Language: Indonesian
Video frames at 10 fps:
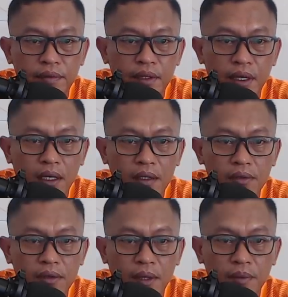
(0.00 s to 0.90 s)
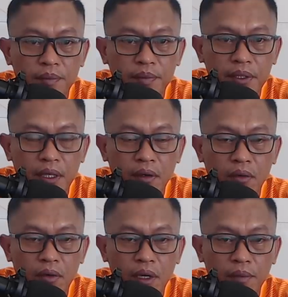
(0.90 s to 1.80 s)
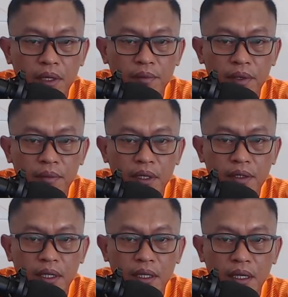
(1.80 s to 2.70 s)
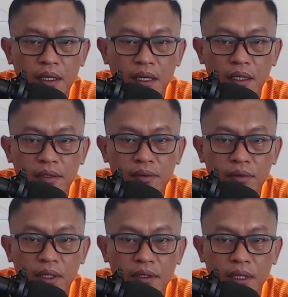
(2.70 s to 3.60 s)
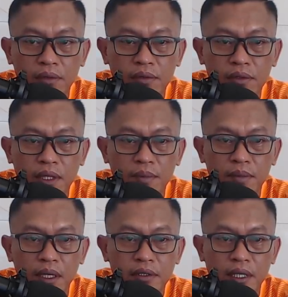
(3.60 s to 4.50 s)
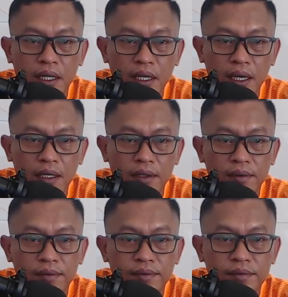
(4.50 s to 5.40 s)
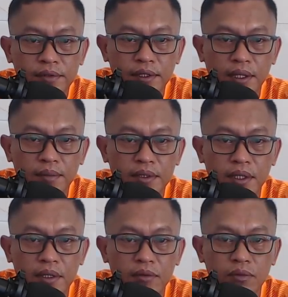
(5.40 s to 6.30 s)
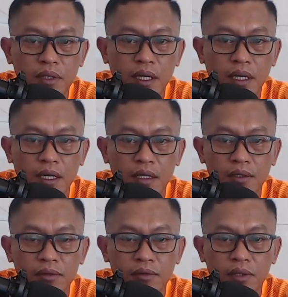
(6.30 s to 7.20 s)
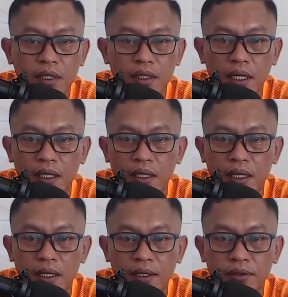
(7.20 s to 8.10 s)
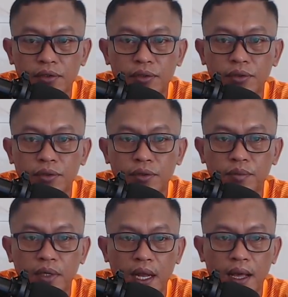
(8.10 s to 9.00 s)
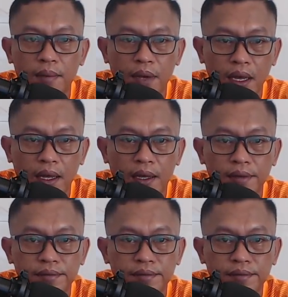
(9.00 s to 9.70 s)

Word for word: Akan tetapi pihak Korlap GMB mengatakan aksi nyurasa harus tetap dilaksanakan. Tidak bisa ditunda karena sudah diagendakan cukup lama.